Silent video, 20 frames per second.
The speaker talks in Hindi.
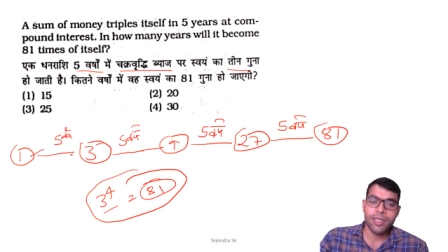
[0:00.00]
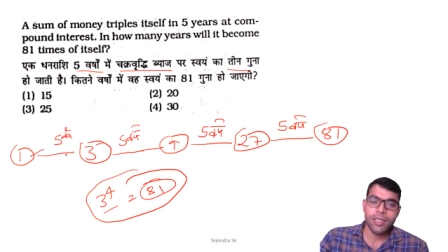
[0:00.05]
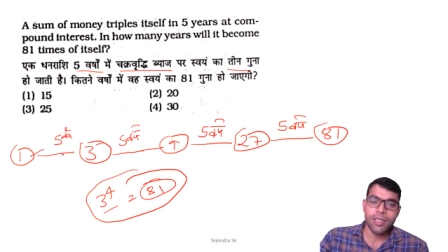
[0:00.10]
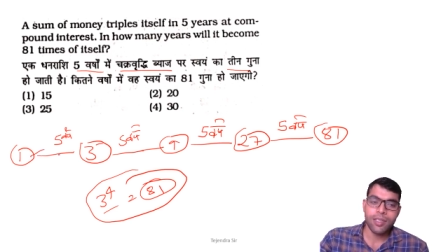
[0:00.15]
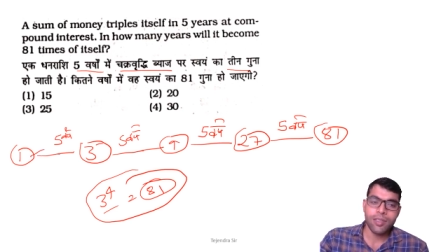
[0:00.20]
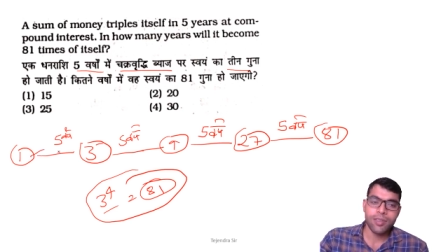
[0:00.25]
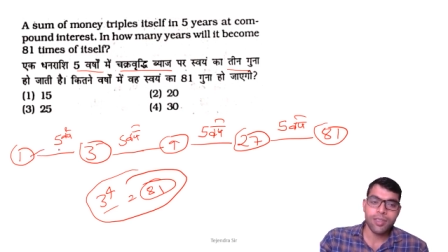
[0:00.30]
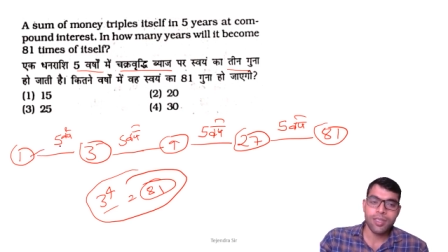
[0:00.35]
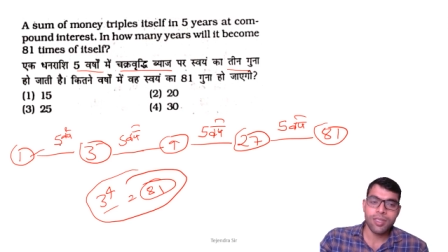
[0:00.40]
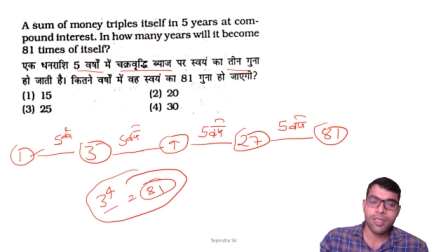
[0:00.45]
कि
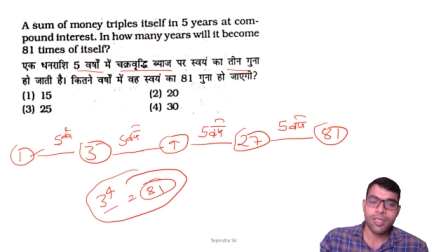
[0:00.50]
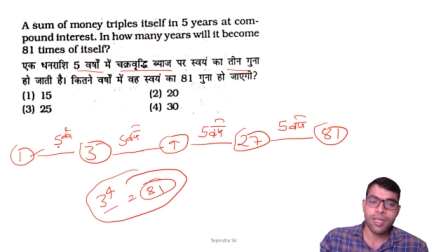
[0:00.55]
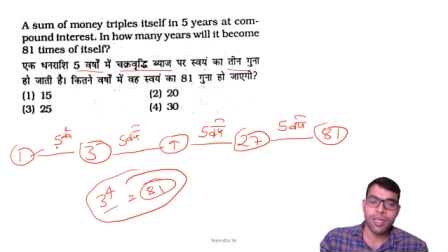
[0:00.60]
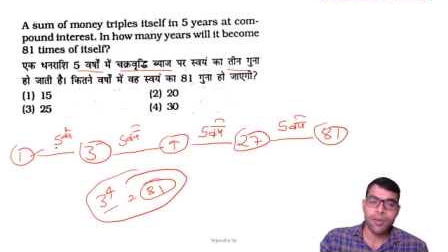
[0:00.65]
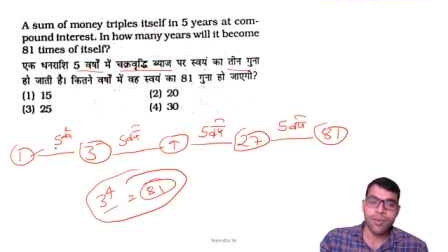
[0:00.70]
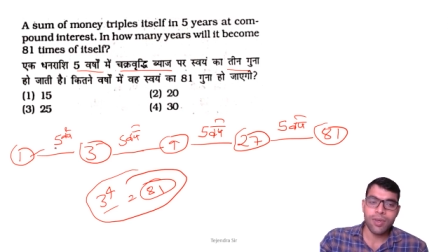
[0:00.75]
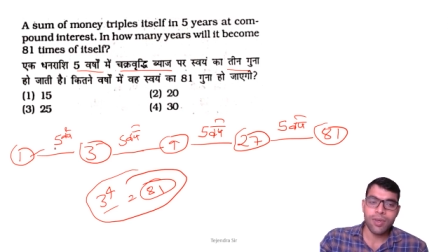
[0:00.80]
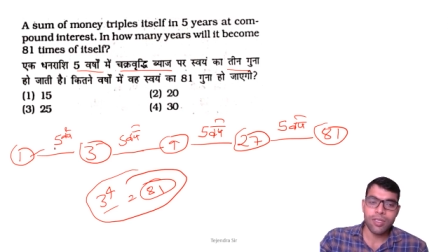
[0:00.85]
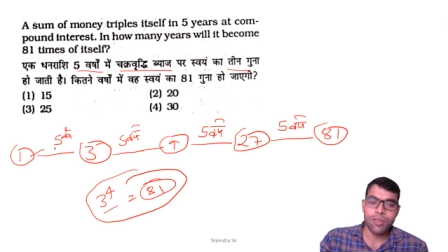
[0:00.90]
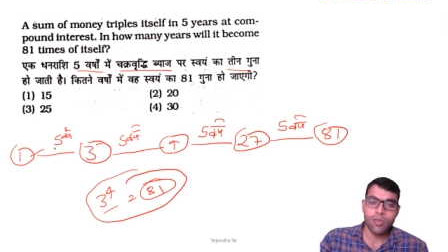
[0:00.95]
जितने
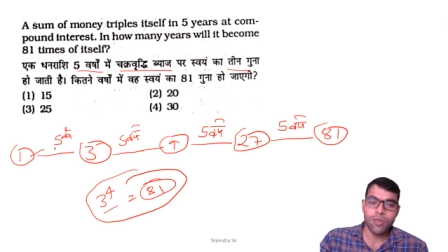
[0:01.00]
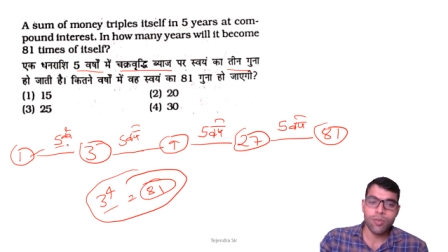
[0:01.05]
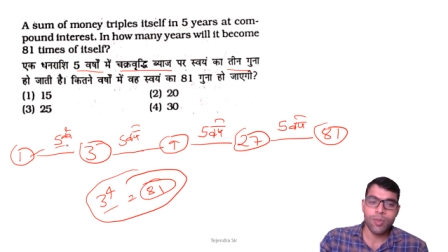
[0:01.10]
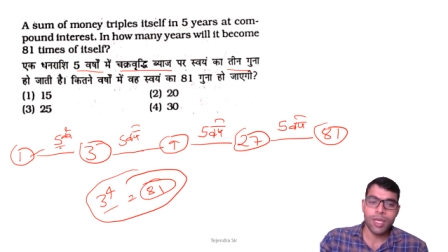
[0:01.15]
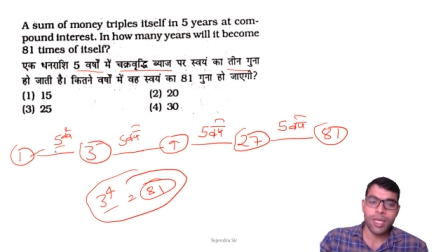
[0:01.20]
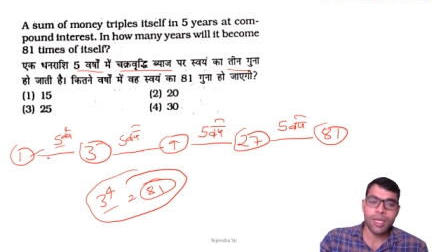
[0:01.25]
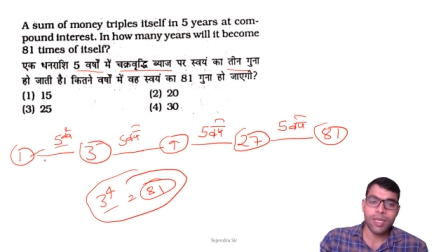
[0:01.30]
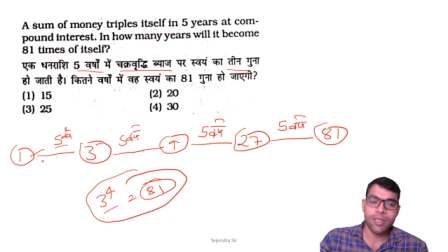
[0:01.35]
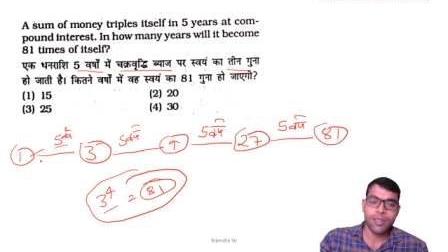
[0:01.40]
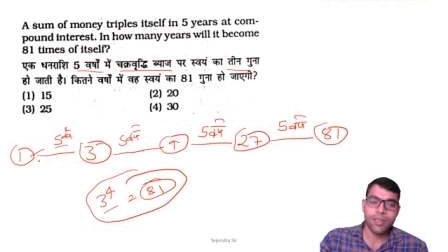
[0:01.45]
वर्षों
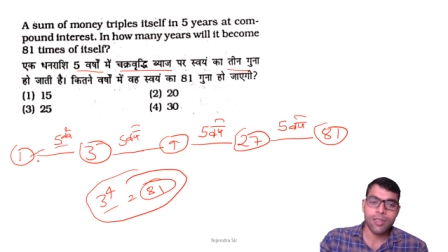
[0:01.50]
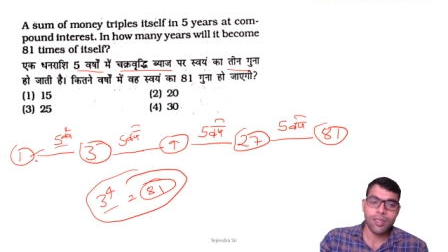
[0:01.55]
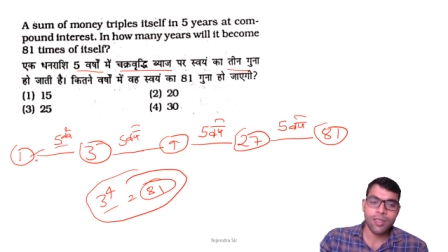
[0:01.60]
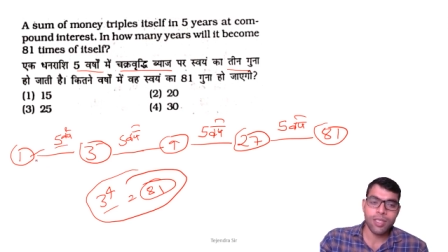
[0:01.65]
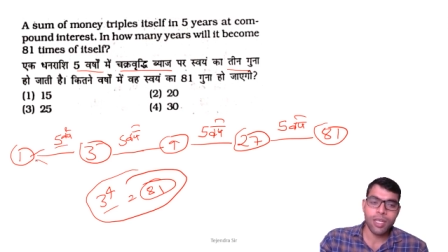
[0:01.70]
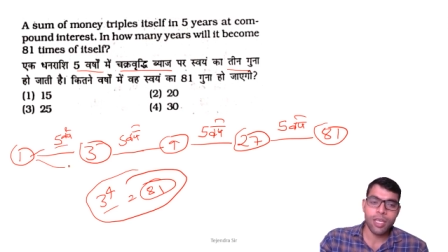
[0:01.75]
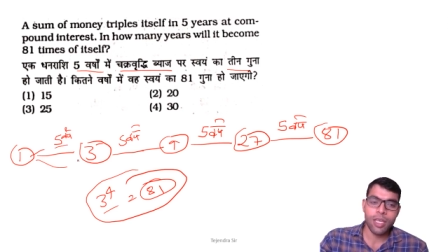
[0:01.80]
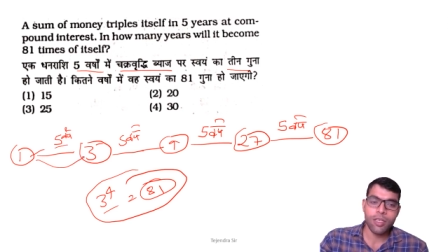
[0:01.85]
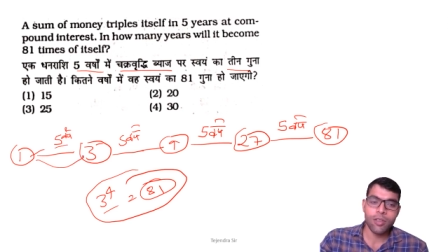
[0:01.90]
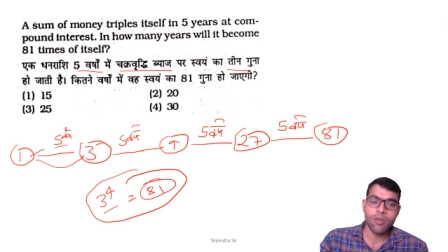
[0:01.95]
में
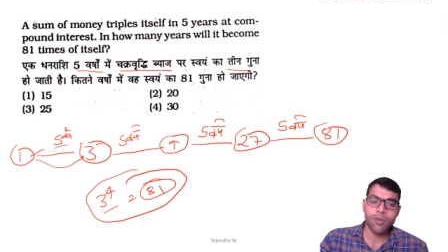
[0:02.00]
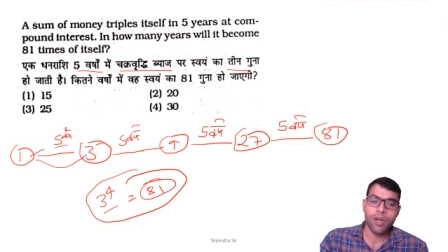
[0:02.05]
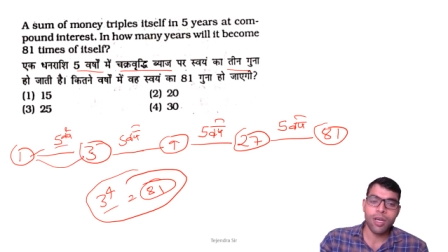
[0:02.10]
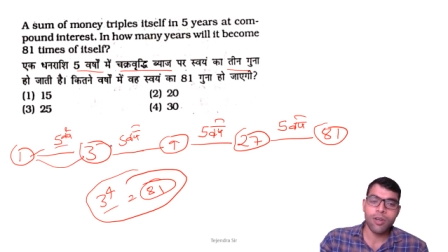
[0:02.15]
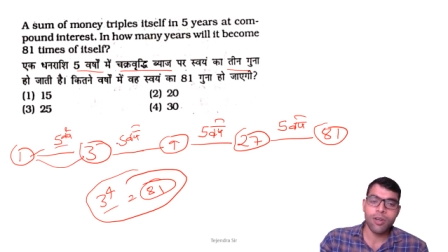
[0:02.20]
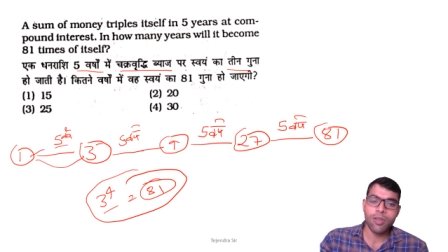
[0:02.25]
जितने की गुणा